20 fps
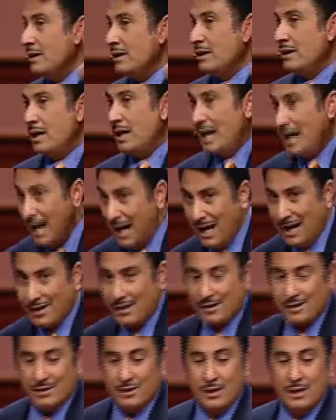
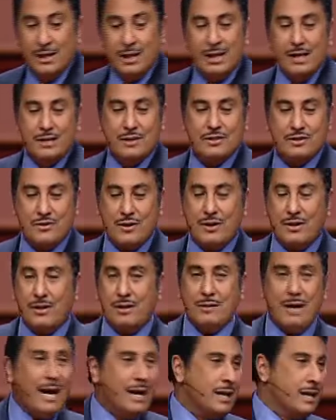اجرته هو ده
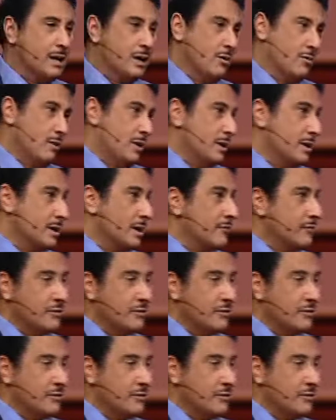الكمال